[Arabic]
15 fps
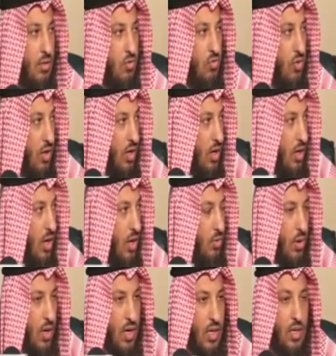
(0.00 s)
صلى
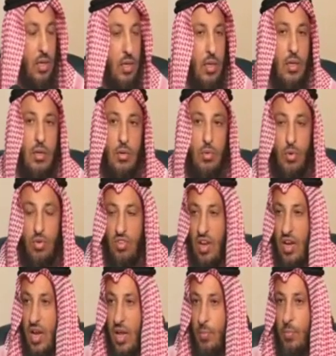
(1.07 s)
الله عليه
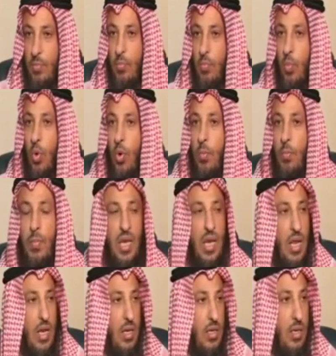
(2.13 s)
وسلم
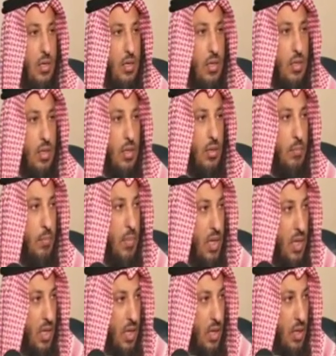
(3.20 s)
مؤمنا
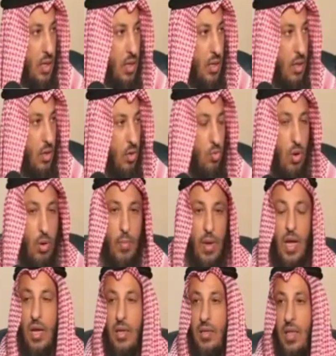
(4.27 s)
به
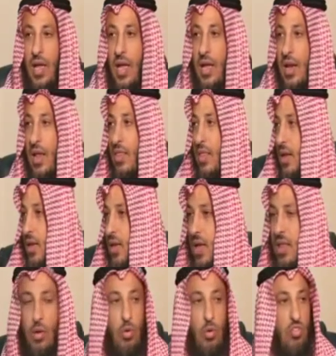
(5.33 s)
ومات على ذلك
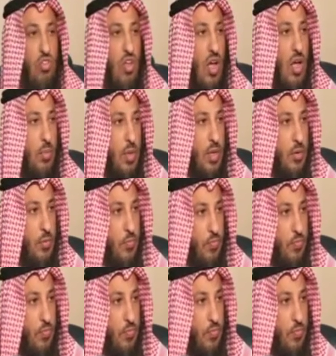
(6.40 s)
هذا هو الصحابي